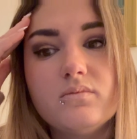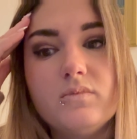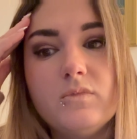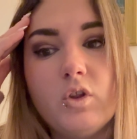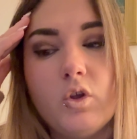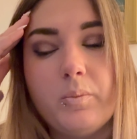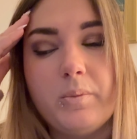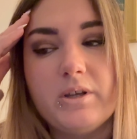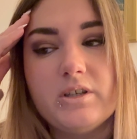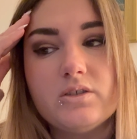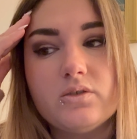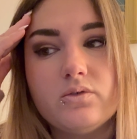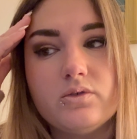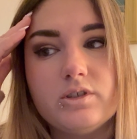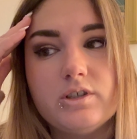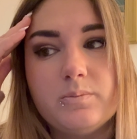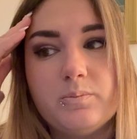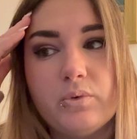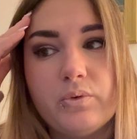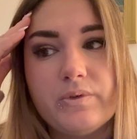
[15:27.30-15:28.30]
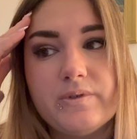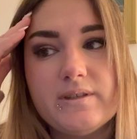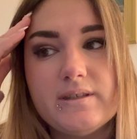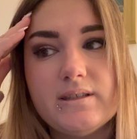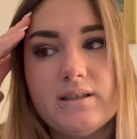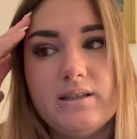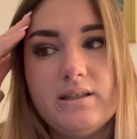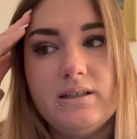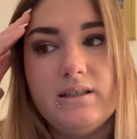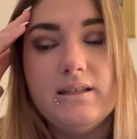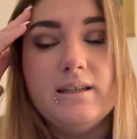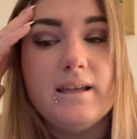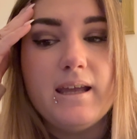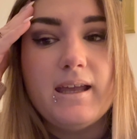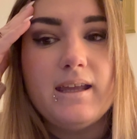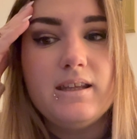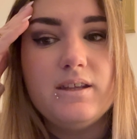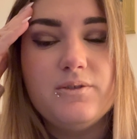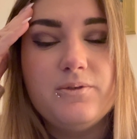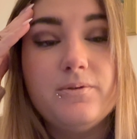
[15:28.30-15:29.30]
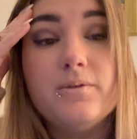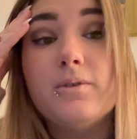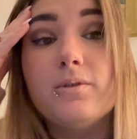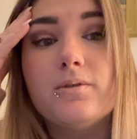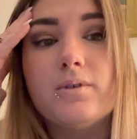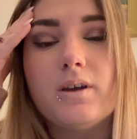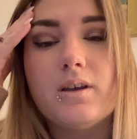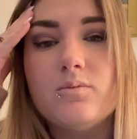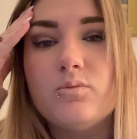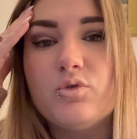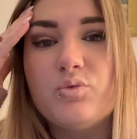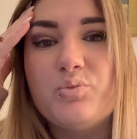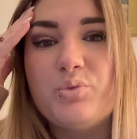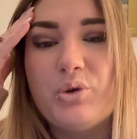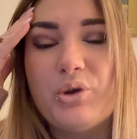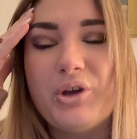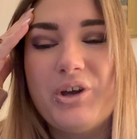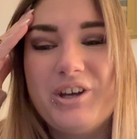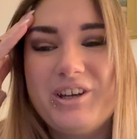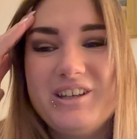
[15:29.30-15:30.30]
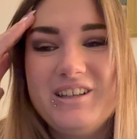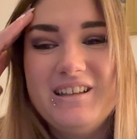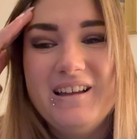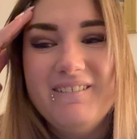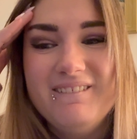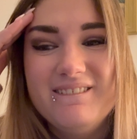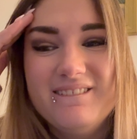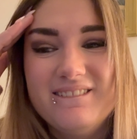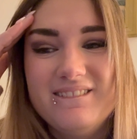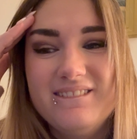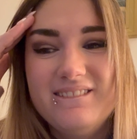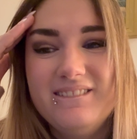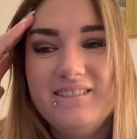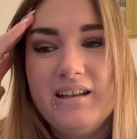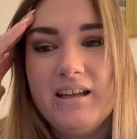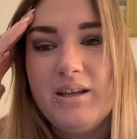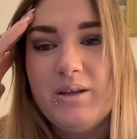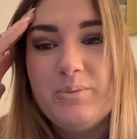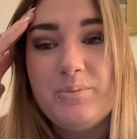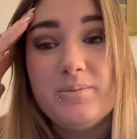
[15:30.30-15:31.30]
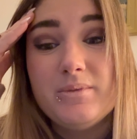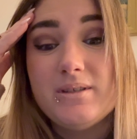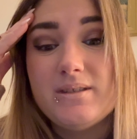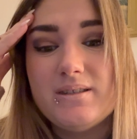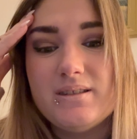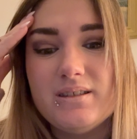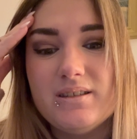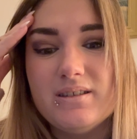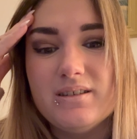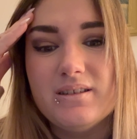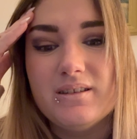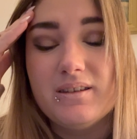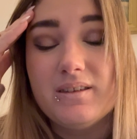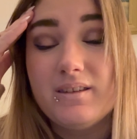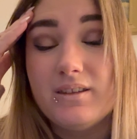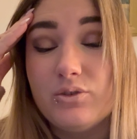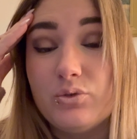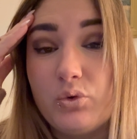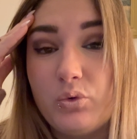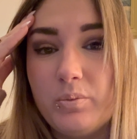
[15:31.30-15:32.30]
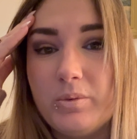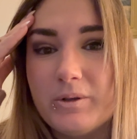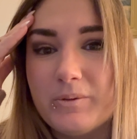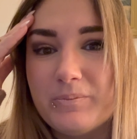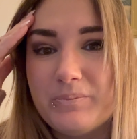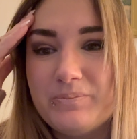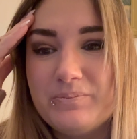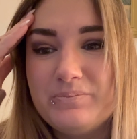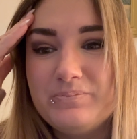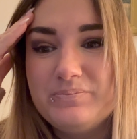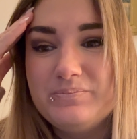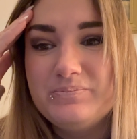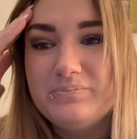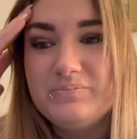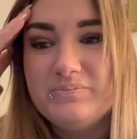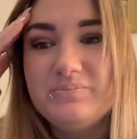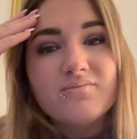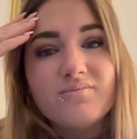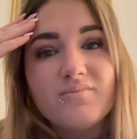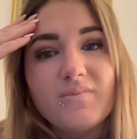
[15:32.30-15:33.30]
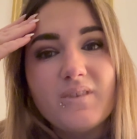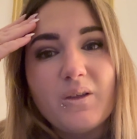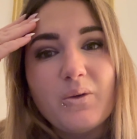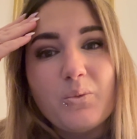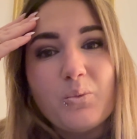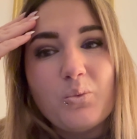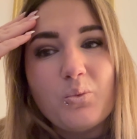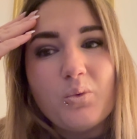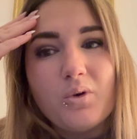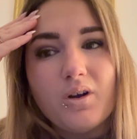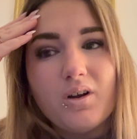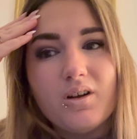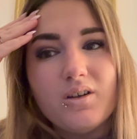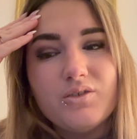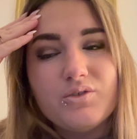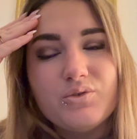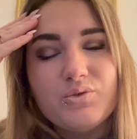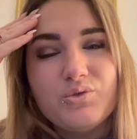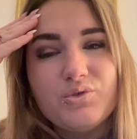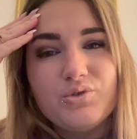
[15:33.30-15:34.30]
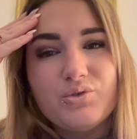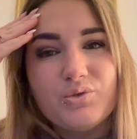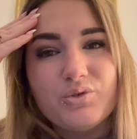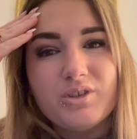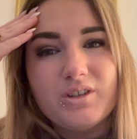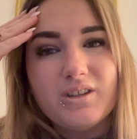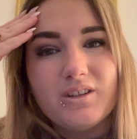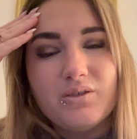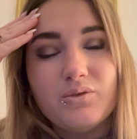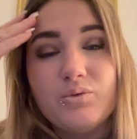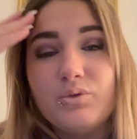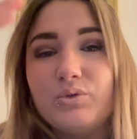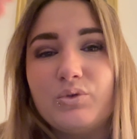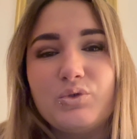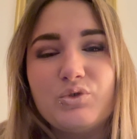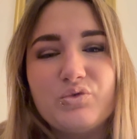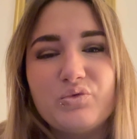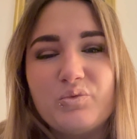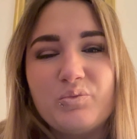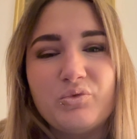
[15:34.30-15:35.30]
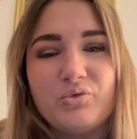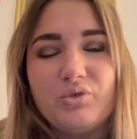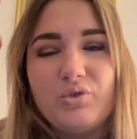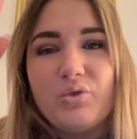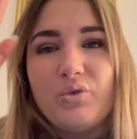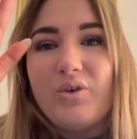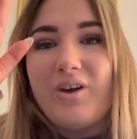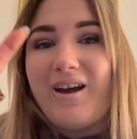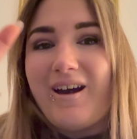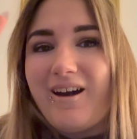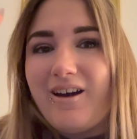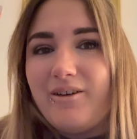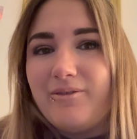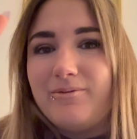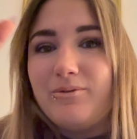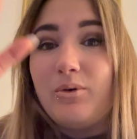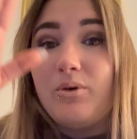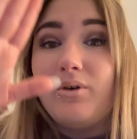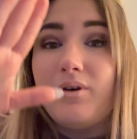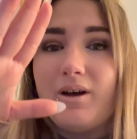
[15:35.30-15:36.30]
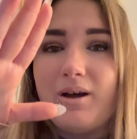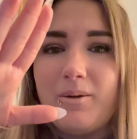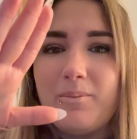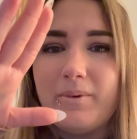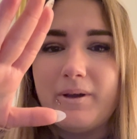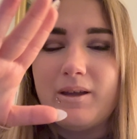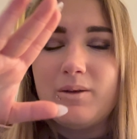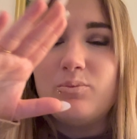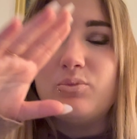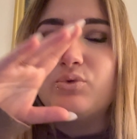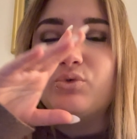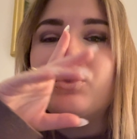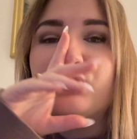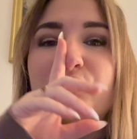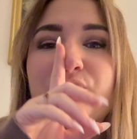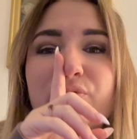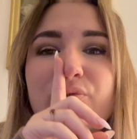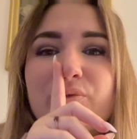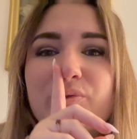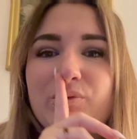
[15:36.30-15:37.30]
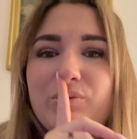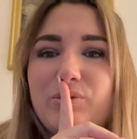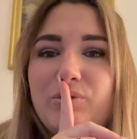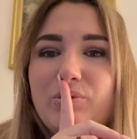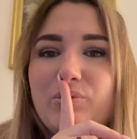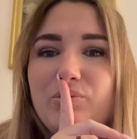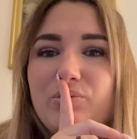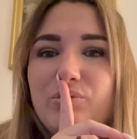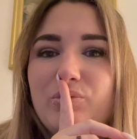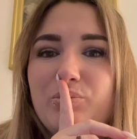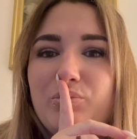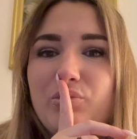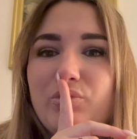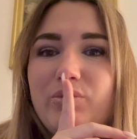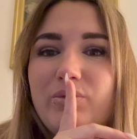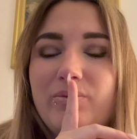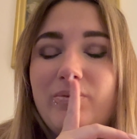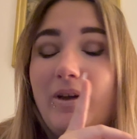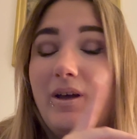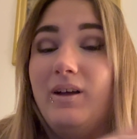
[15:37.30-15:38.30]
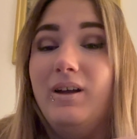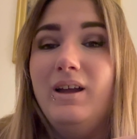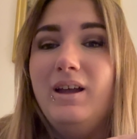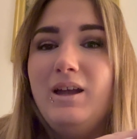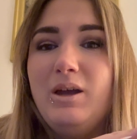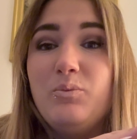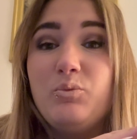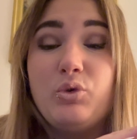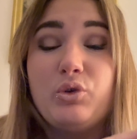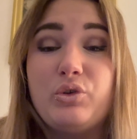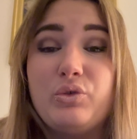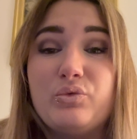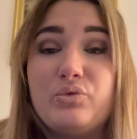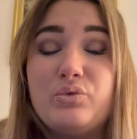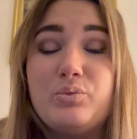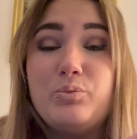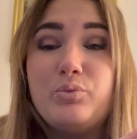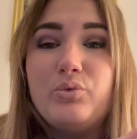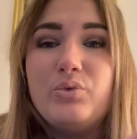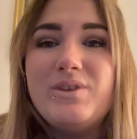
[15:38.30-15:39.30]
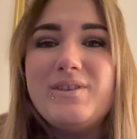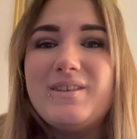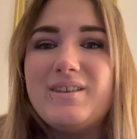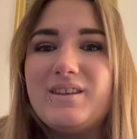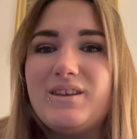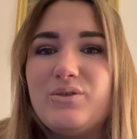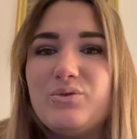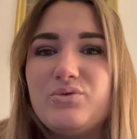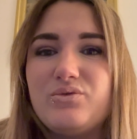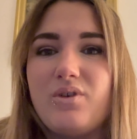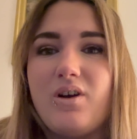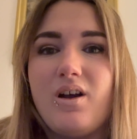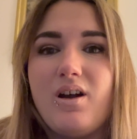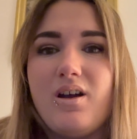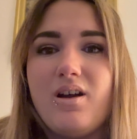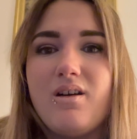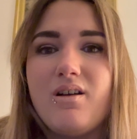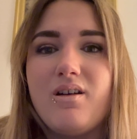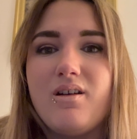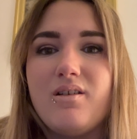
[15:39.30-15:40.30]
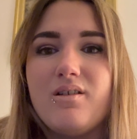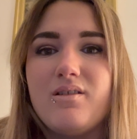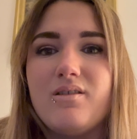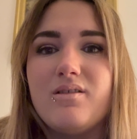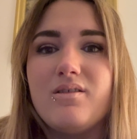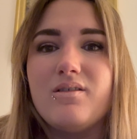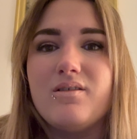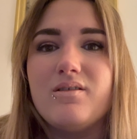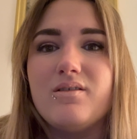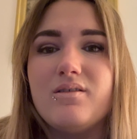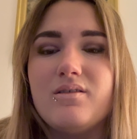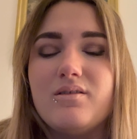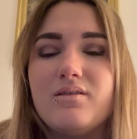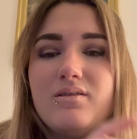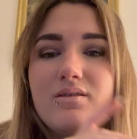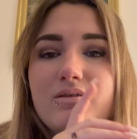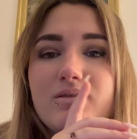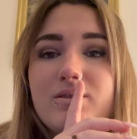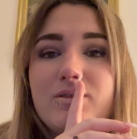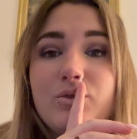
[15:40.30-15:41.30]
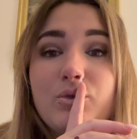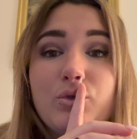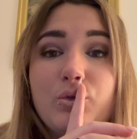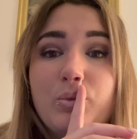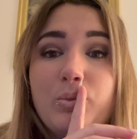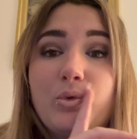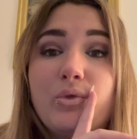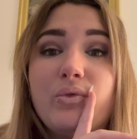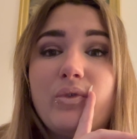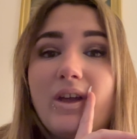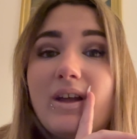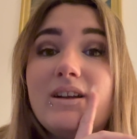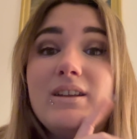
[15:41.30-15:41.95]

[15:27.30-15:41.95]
N'empêche, quand j'y pense, l'IA fait vraiment peur. Mais c'est trop bien. je suis choquée. Faut trop que je vous montre le avant-après pour juste que vous, enfin, pour que vous puissiez voir euh, ce que peut faire